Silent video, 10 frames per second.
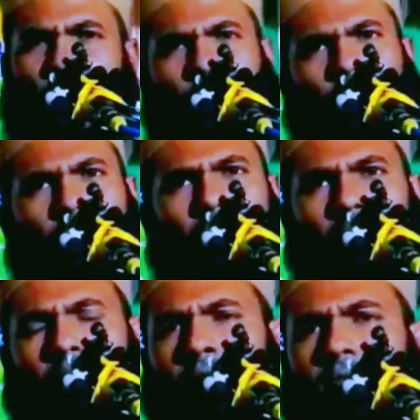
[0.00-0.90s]
জন্য
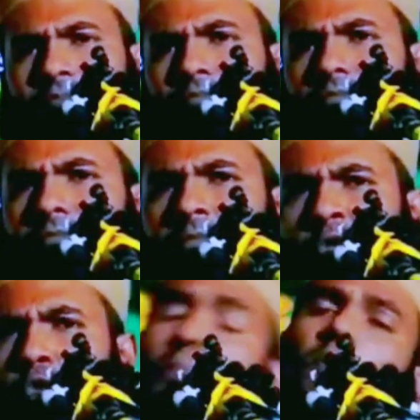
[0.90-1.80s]

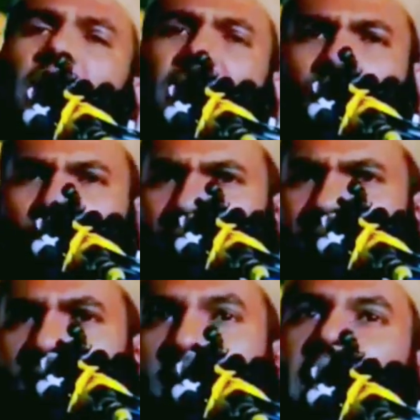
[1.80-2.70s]
উপকার করবে
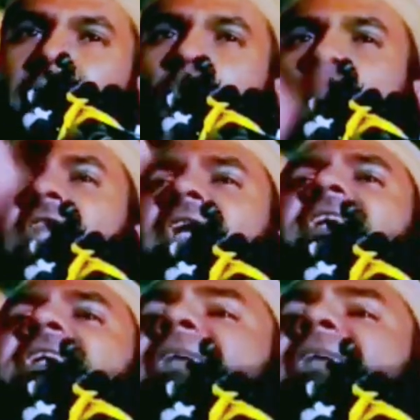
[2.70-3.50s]
এই মোত্তাকি